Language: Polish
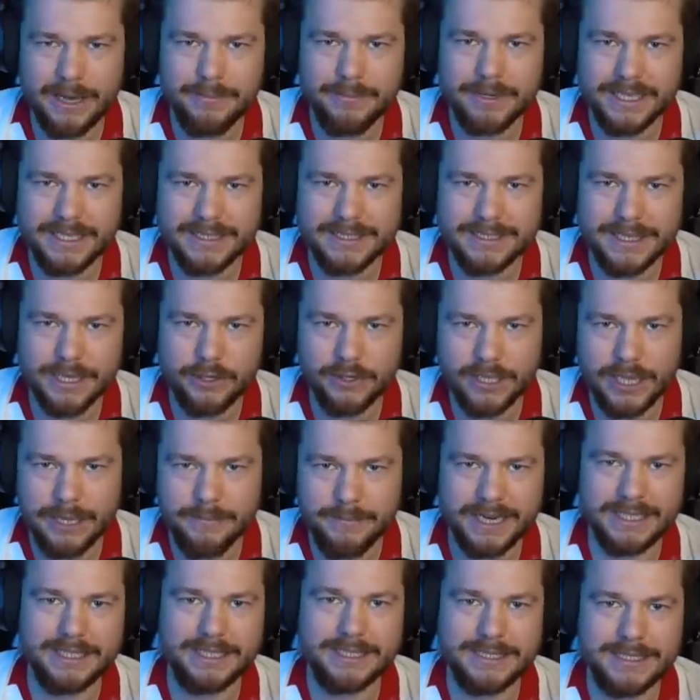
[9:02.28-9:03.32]
Gnabry jest z tego
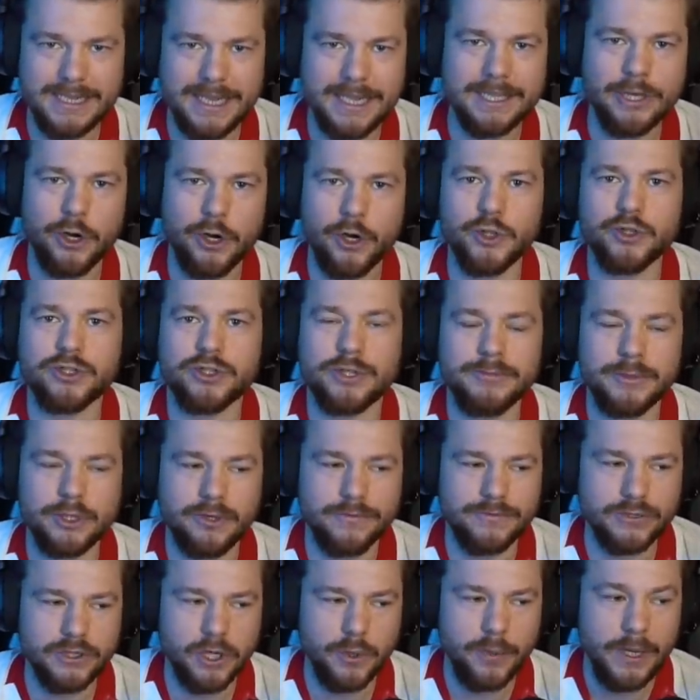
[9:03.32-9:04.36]
najbardziej znany, on sobie
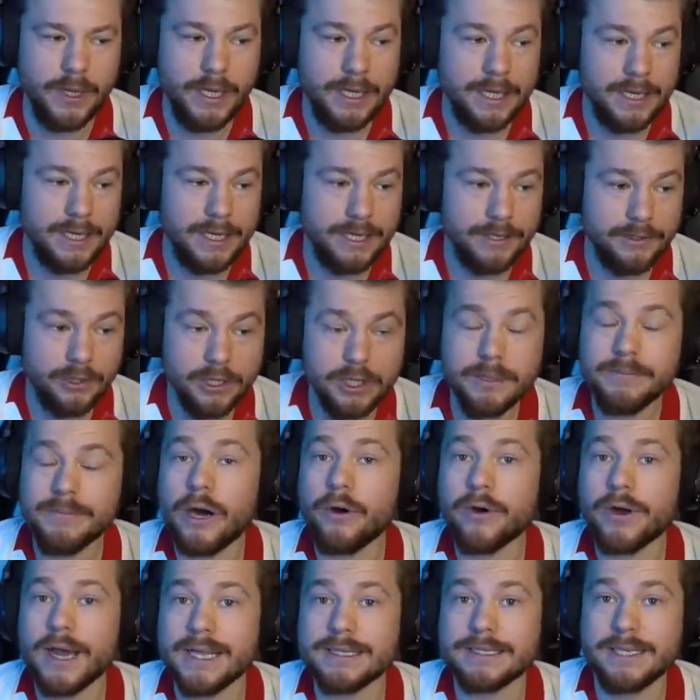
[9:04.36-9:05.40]
to wziął Joe. No i ma
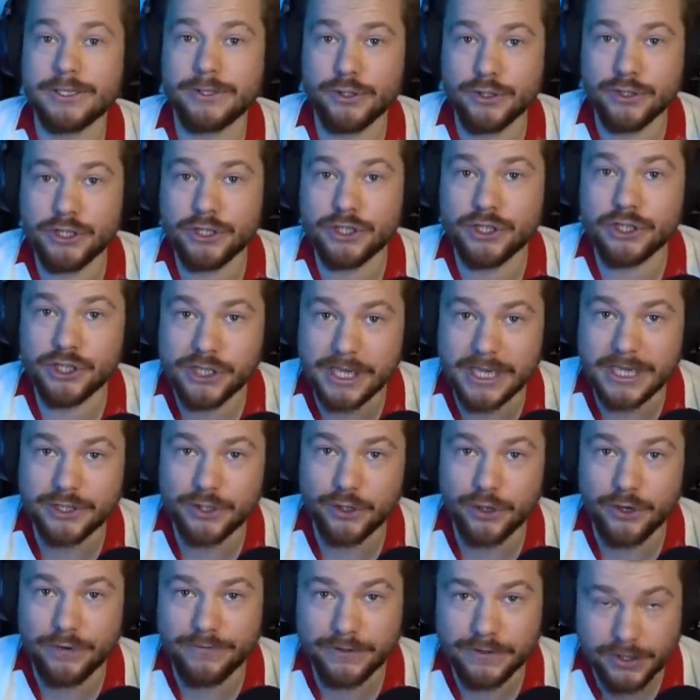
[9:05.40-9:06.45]
okazję dosyć
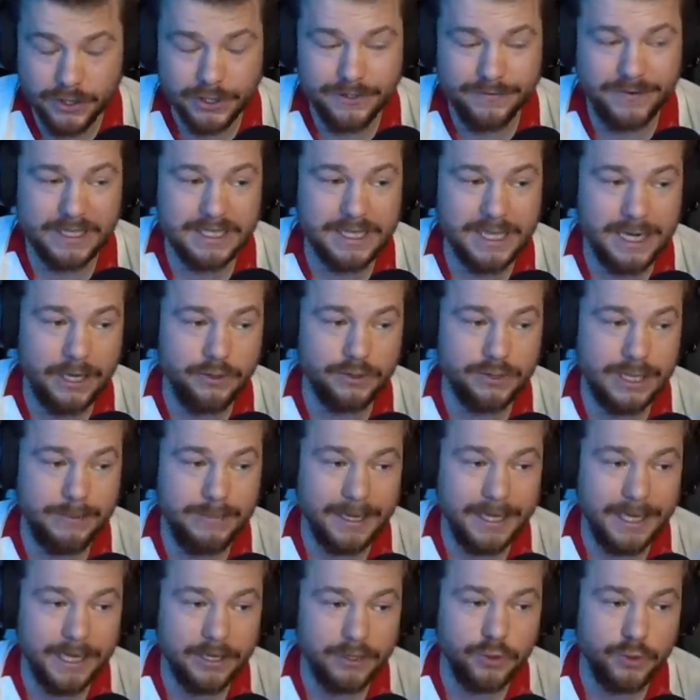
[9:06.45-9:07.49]
często go wykonywać, grając dla
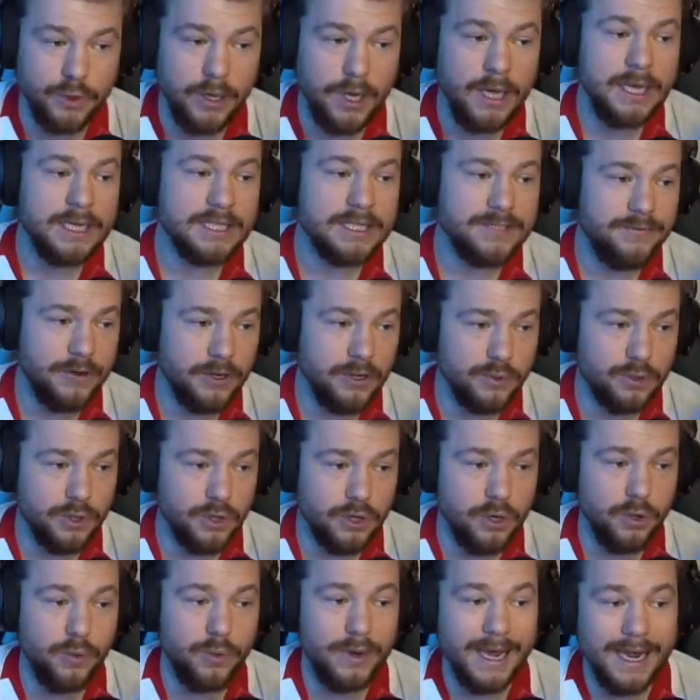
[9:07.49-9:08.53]
Bayernu. Swoją
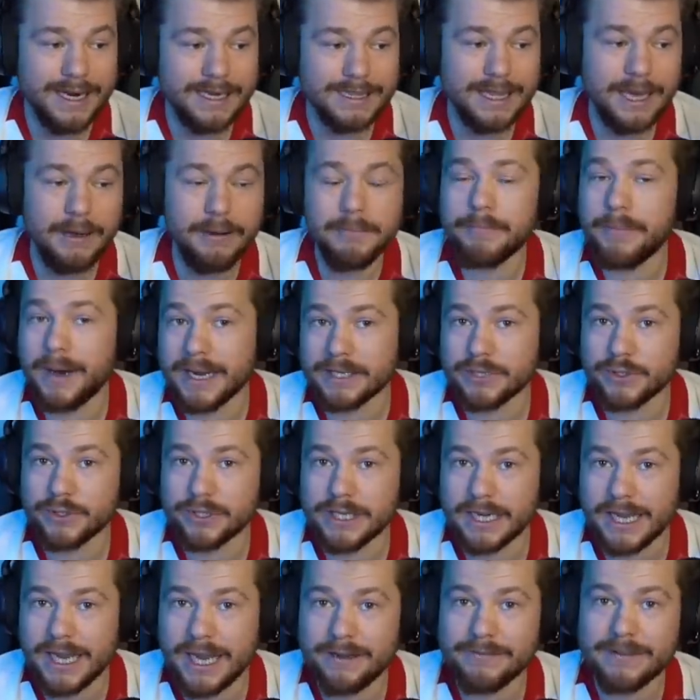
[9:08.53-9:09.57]
drogą karta bardzo
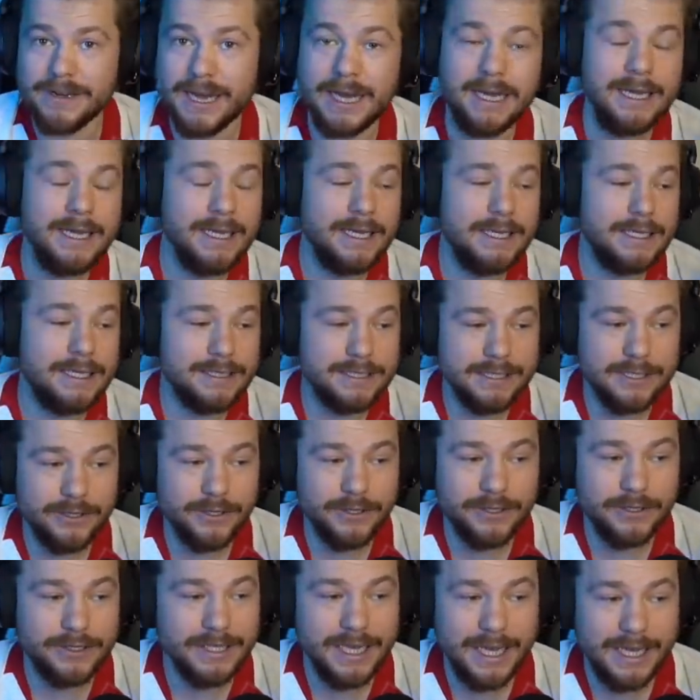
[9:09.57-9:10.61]
ciekawa, e,
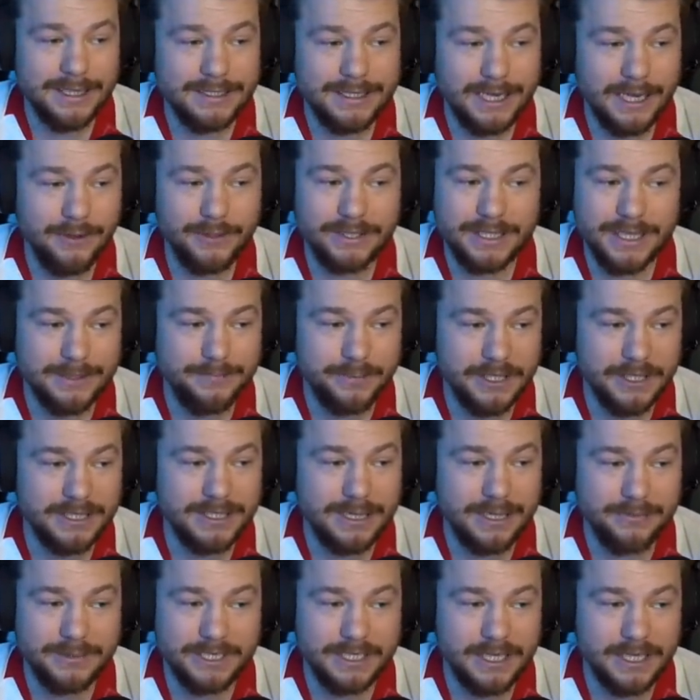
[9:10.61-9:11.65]
tylko ja cały czas
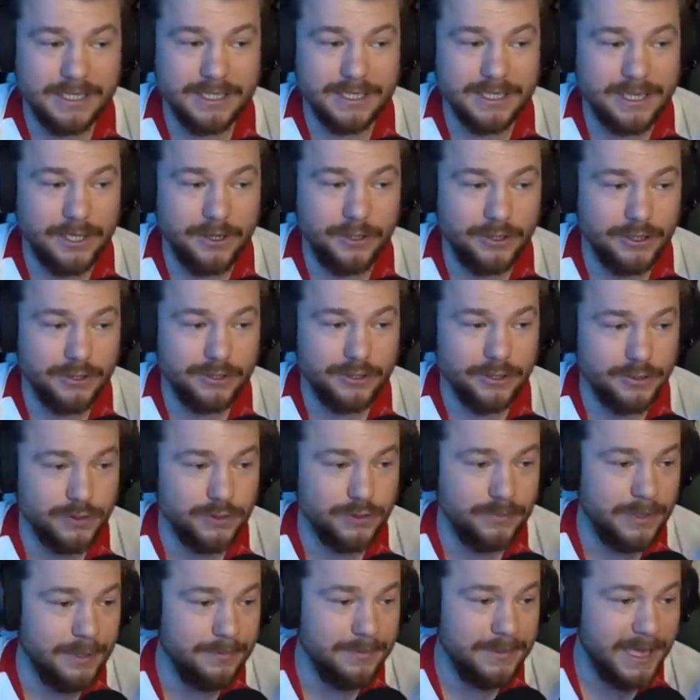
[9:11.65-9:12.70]
przyznam szczerze, tego nie
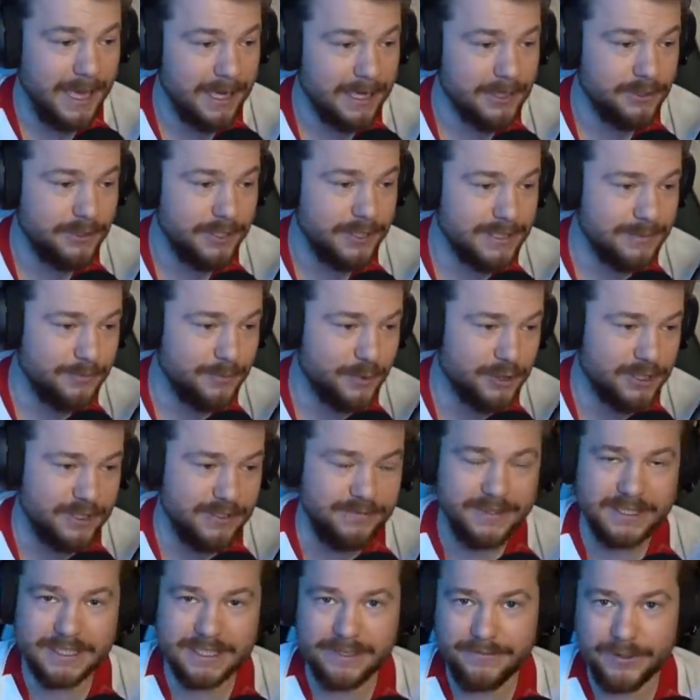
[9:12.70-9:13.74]
zrozumiem. Jak to jest
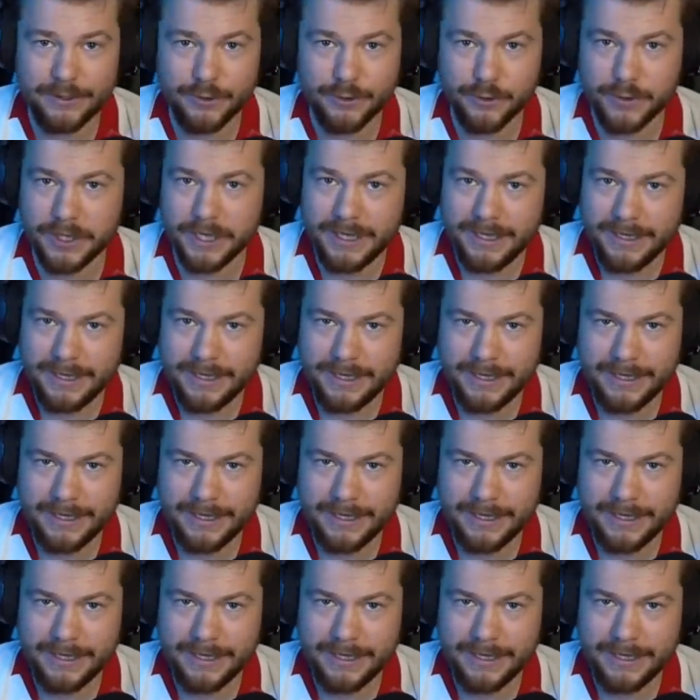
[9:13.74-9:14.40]
możliwe, że według